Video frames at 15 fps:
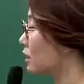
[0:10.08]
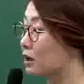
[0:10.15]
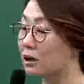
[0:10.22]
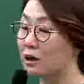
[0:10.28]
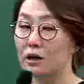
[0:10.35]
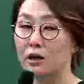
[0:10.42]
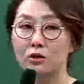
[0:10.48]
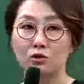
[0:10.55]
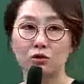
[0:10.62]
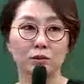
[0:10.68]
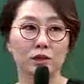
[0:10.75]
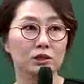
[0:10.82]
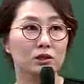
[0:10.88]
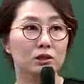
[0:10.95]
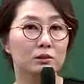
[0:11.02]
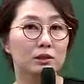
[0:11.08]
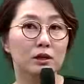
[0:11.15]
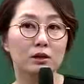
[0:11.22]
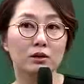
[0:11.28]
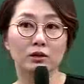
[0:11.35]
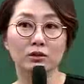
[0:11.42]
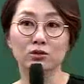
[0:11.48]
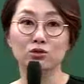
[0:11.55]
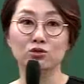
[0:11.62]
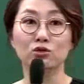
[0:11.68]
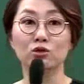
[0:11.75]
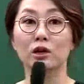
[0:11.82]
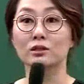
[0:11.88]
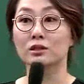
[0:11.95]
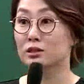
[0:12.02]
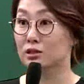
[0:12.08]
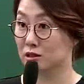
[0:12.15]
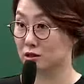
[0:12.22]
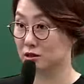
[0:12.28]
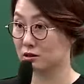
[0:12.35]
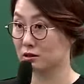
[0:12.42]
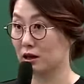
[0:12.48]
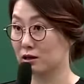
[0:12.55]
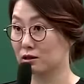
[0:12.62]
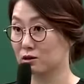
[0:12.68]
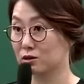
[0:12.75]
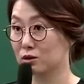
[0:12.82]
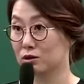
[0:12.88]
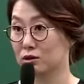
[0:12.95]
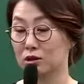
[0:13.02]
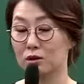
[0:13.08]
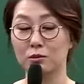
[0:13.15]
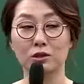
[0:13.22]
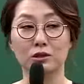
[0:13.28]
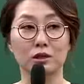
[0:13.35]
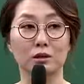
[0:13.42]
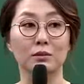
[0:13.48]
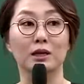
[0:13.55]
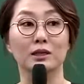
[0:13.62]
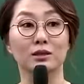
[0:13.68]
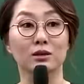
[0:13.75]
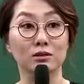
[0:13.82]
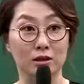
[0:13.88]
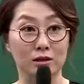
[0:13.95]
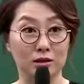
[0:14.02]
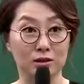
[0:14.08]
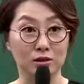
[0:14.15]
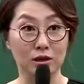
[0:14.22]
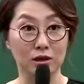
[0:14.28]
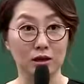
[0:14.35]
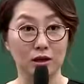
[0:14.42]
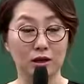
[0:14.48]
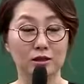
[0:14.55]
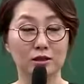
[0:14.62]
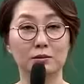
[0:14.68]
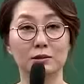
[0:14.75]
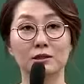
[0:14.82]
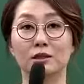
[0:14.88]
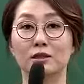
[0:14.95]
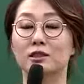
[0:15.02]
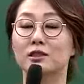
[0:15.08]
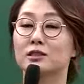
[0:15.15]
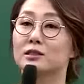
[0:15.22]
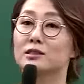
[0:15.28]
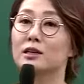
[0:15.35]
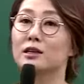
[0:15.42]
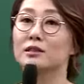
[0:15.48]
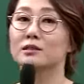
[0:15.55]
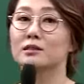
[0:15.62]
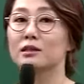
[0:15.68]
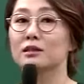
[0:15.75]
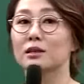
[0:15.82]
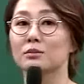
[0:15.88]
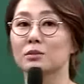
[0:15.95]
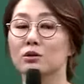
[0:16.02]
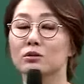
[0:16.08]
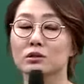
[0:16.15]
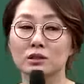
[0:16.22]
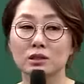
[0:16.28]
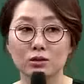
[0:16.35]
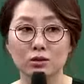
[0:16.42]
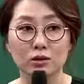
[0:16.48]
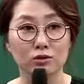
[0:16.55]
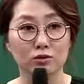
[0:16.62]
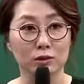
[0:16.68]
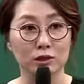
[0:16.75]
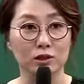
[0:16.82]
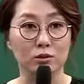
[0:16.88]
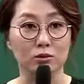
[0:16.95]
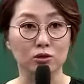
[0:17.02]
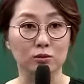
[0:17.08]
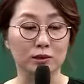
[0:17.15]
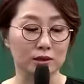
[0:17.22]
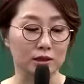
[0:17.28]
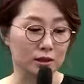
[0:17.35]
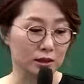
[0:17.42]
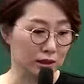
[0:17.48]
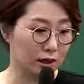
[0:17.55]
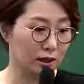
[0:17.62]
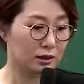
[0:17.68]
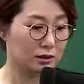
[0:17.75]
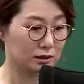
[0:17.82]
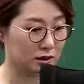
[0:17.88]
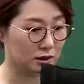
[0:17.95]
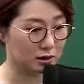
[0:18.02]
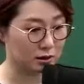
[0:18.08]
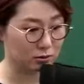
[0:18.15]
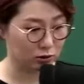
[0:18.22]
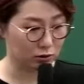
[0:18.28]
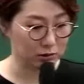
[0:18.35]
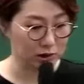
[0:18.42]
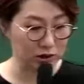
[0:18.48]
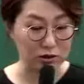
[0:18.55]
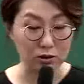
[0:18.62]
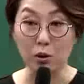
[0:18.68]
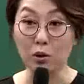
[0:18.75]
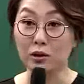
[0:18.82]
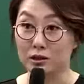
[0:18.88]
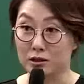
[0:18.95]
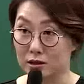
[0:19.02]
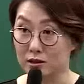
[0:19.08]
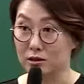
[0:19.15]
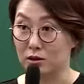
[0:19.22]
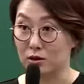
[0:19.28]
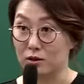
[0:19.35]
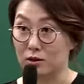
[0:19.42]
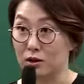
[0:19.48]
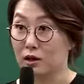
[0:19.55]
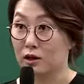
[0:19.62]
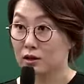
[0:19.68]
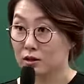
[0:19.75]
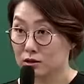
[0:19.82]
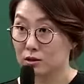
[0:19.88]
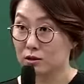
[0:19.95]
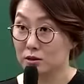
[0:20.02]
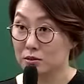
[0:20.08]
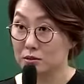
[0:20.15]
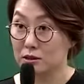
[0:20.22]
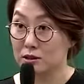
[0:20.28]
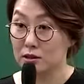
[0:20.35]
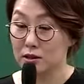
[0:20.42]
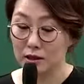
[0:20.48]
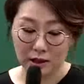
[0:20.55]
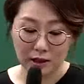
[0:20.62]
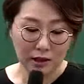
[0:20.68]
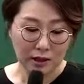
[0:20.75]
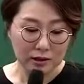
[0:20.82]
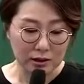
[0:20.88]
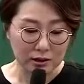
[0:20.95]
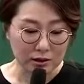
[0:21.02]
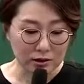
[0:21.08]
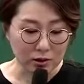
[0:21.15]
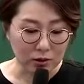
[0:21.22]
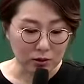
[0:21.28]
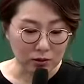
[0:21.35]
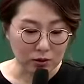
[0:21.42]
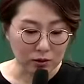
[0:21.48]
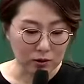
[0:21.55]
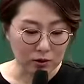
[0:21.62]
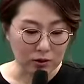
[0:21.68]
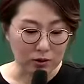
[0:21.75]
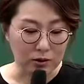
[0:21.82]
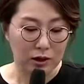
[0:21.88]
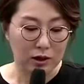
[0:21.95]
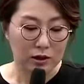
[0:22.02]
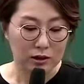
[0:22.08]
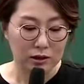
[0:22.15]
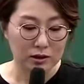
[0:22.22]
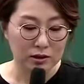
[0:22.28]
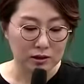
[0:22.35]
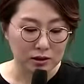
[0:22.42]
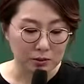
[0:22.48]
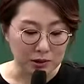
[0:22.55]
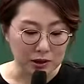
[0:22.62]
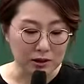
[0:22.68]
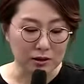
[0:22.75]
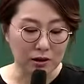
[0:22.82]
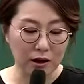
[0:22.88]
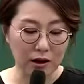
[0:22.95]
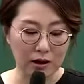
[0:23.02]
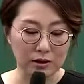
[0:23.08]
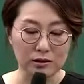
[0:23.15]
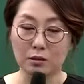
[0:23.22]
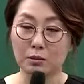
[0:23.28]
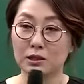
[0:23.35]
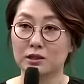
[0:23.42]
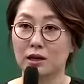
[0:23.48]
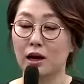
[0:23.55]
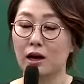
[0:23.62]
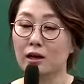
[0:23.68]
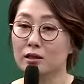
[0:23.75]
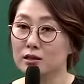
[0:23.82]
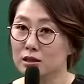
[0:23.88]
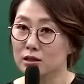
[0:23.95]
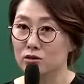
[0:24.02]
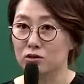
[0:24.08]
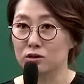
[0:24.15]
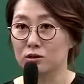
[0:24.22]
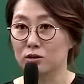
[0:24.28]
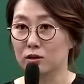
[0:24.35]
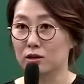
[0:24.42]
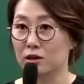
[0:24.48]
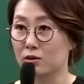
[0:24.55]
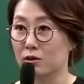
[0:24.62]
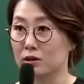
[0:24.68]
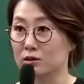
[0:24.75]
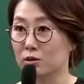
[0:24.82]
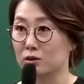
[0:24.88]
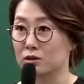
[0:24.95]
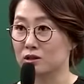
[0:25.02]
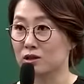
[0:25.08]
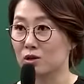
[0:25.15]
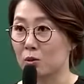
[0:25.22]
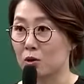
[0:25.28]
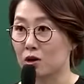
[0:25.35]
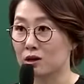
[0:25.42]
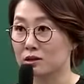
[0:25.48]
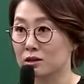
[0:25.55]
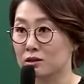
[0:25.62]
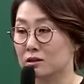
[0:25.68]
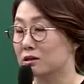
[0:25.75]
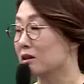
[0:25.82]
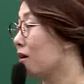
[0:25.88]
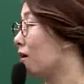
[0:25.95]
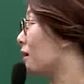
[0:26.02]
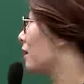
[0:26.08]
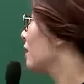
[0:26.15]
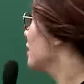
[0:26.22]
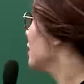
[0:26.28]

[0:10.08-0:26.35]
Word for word: 게 훈민정음이라고 하는 두 가지 뜻이 있다. 그렇죠? 이거 시험에 굉장히 많이 나온다 그랬죠? 첫 번째는 글자, 책의 명칭으로서 훈민정음, 두 번째는 책 이름 훈민정음, 거기까지 했어요. 그렇죠, 여러분들? 자, 그래서 그 이제 밑에 세 번째 한글의 우수성이라고 하는 걸로 이제 넘어가야 되는데,